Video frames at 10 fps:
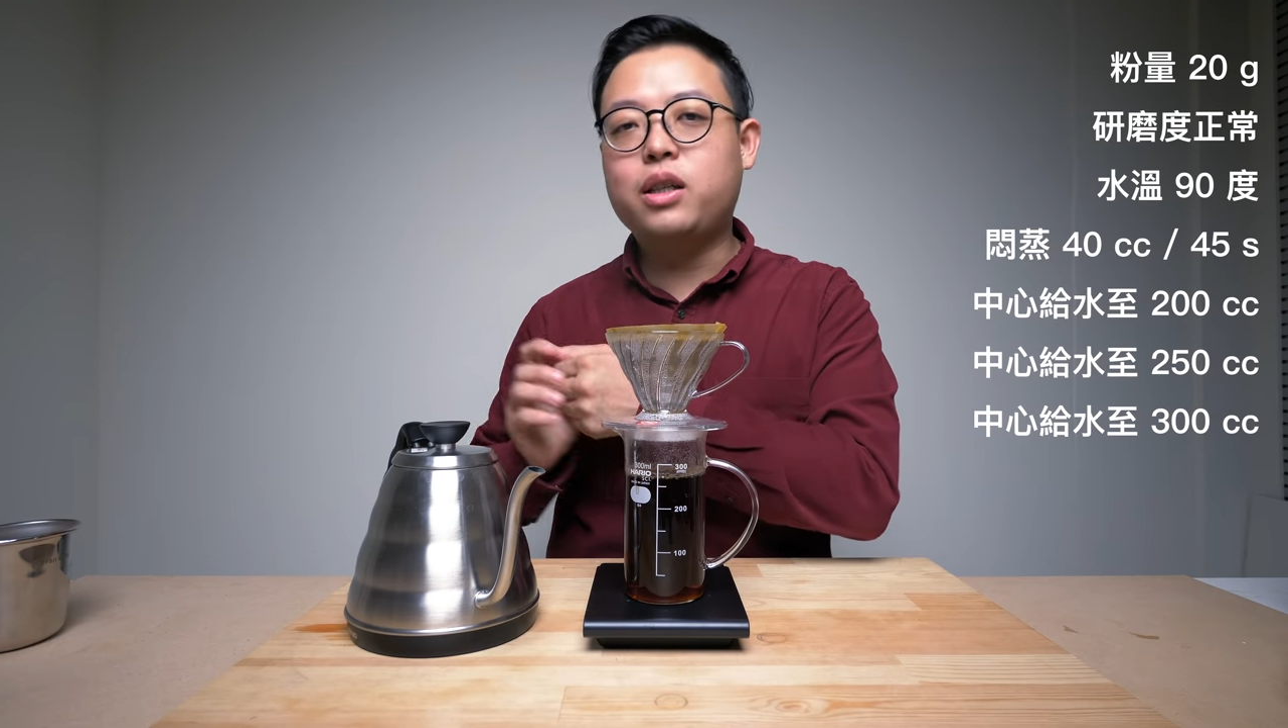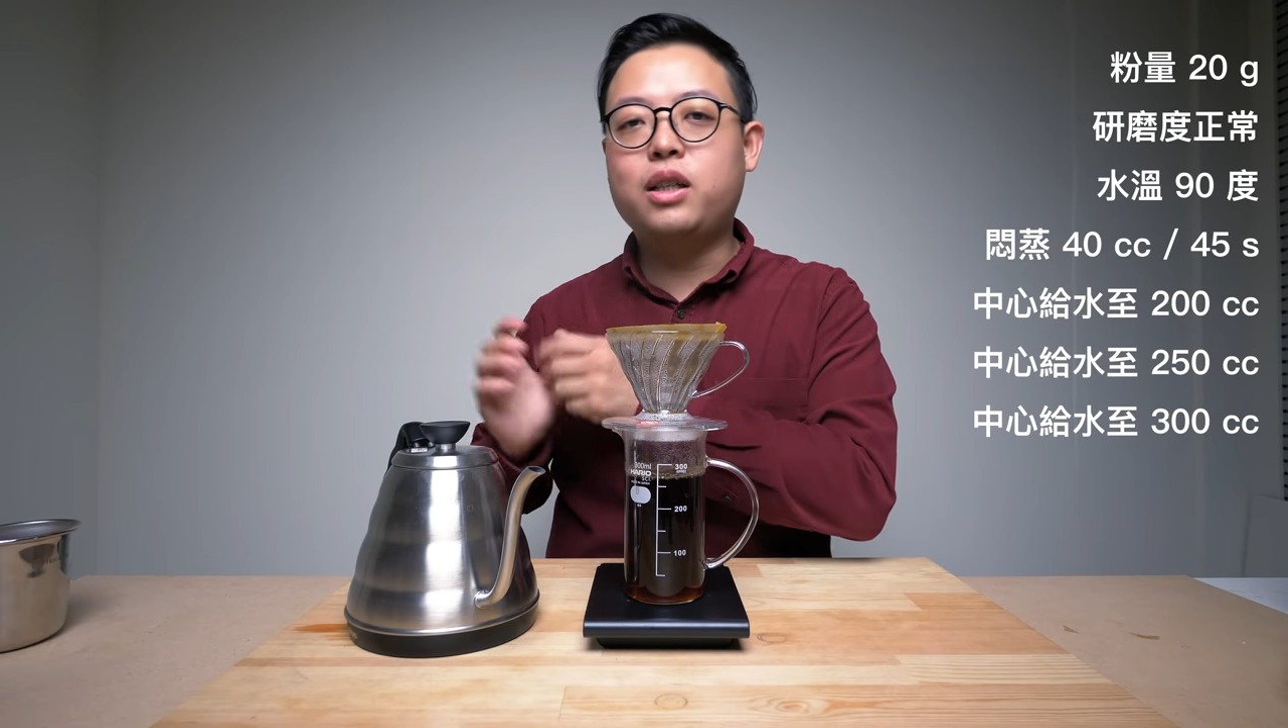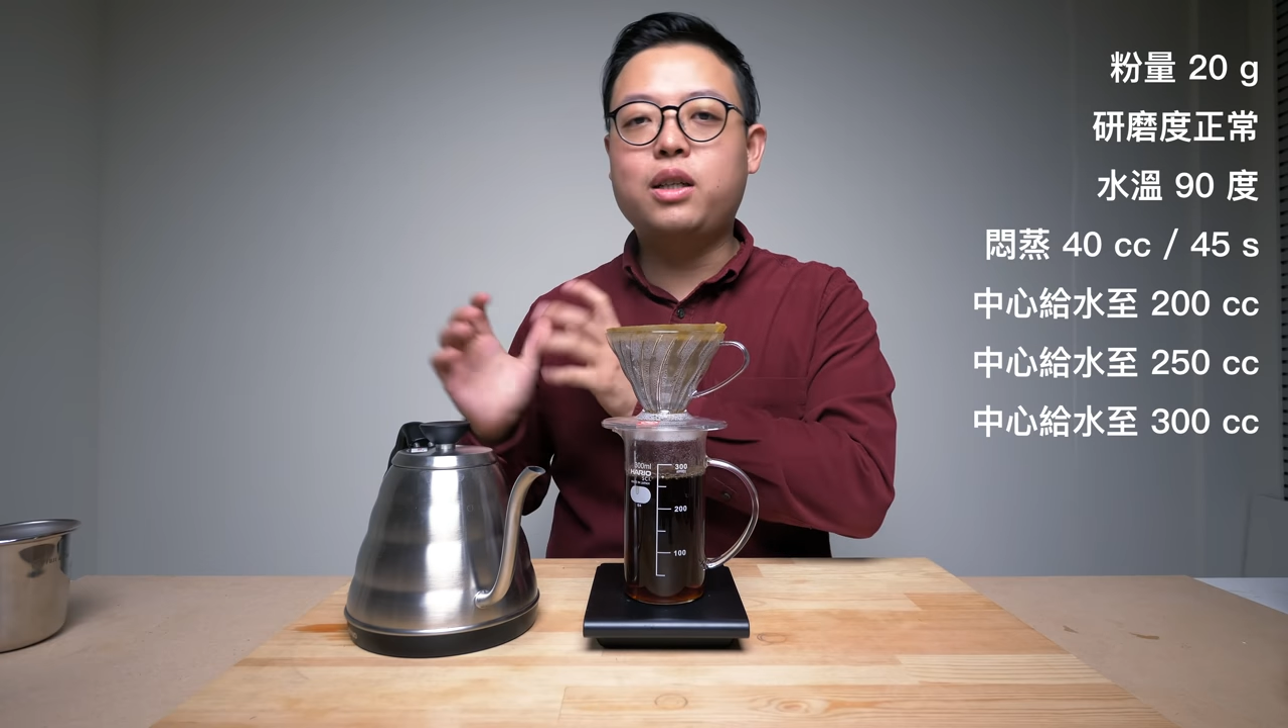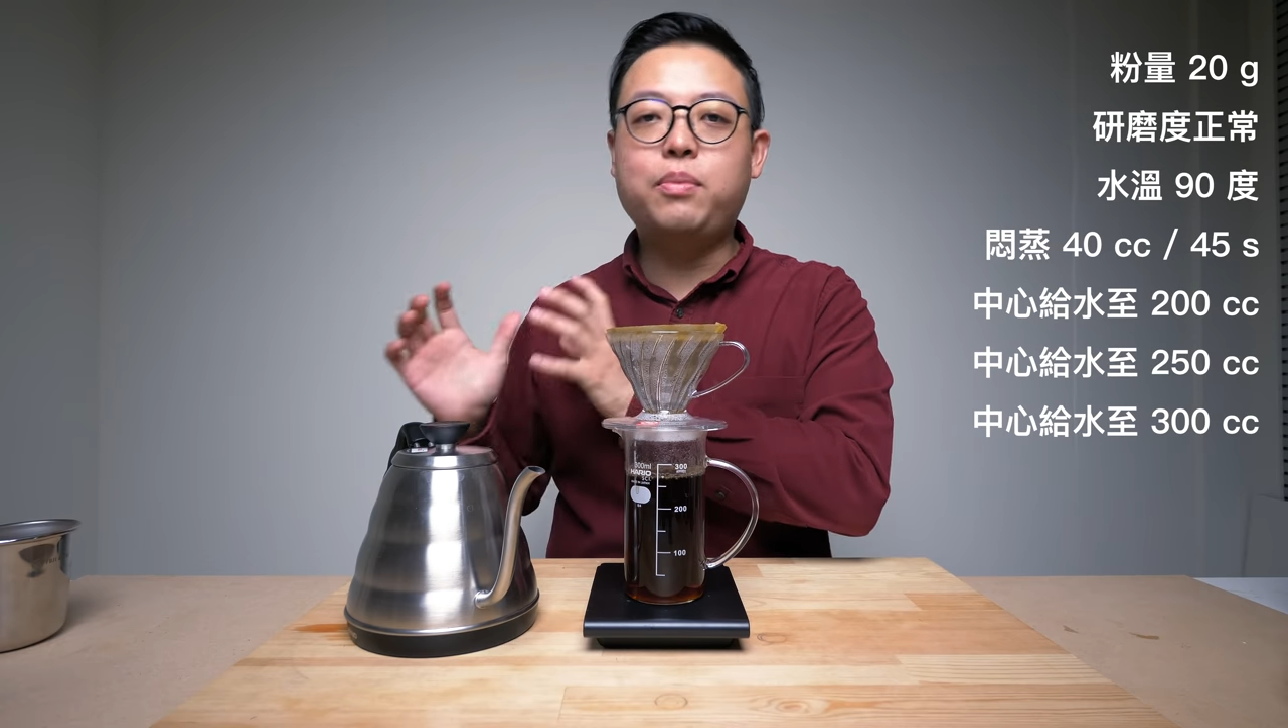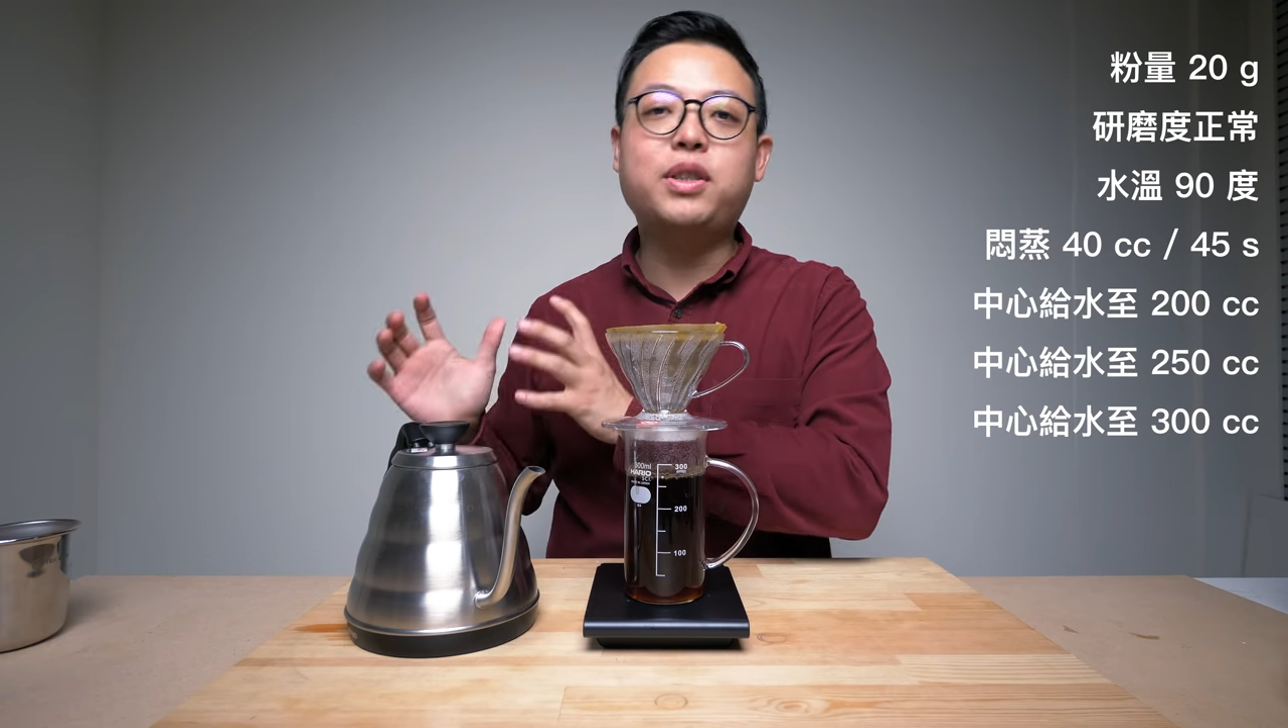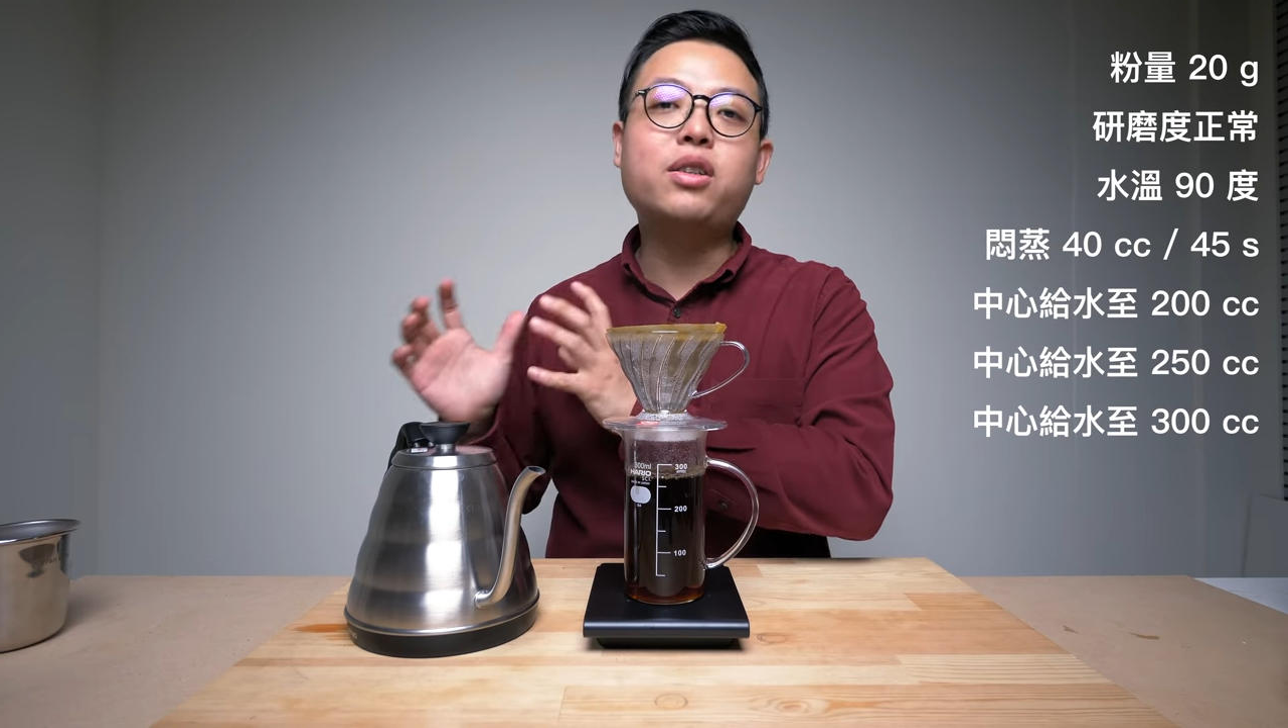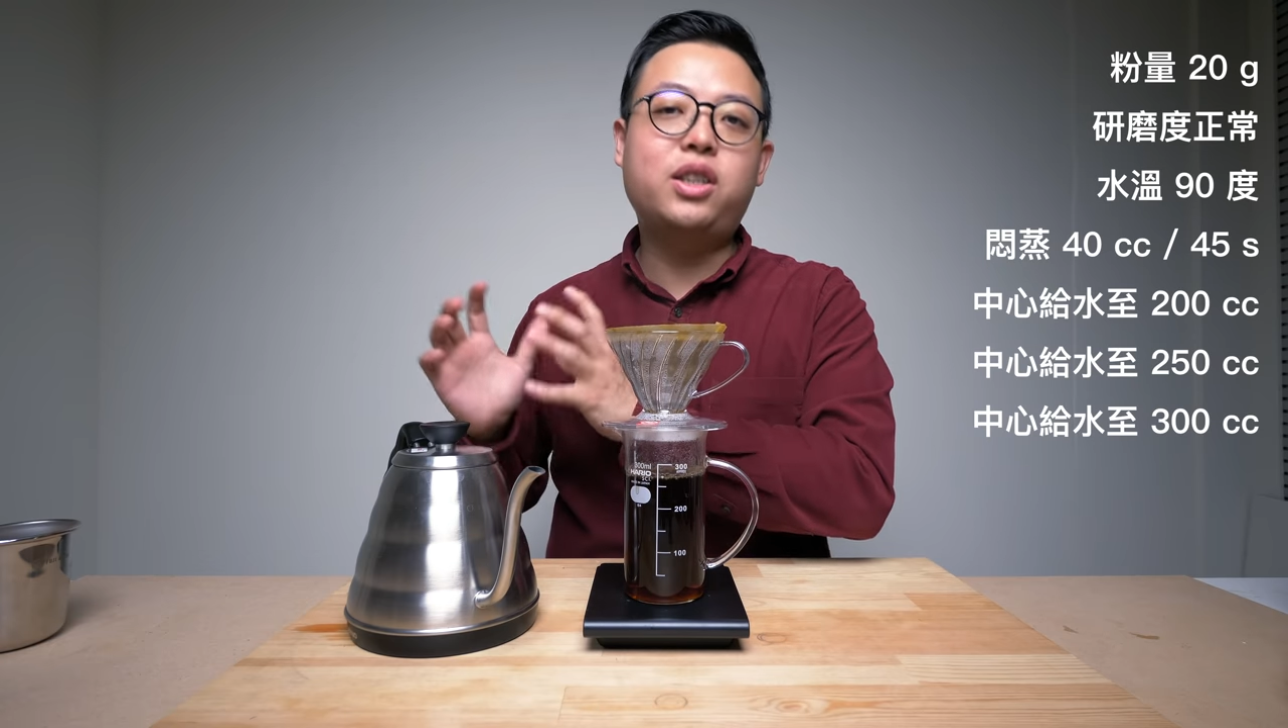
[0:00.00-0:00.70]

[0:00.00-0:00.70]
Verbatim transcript: 一个你比较